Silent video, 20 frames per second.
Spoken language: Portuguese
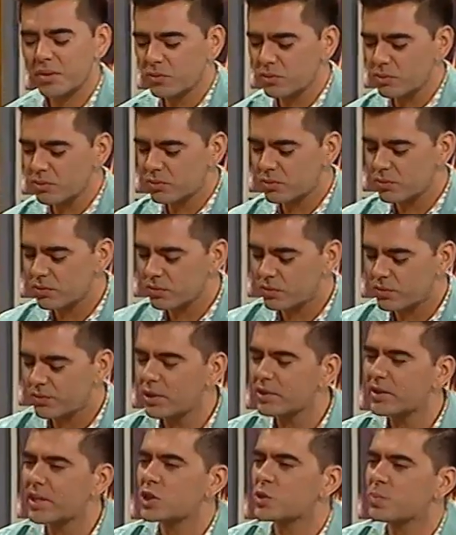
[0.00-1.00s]
Tu, tu, tu ah.
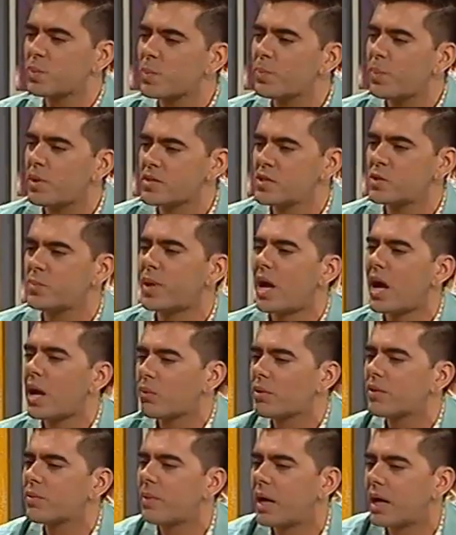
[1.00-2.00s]
voltaste de propósito para a
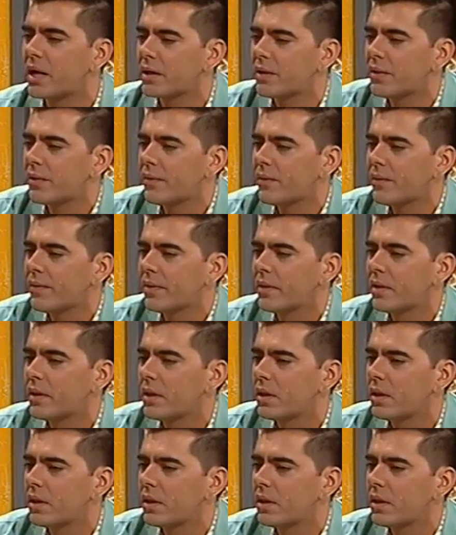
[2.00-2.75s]
água de mar? Não.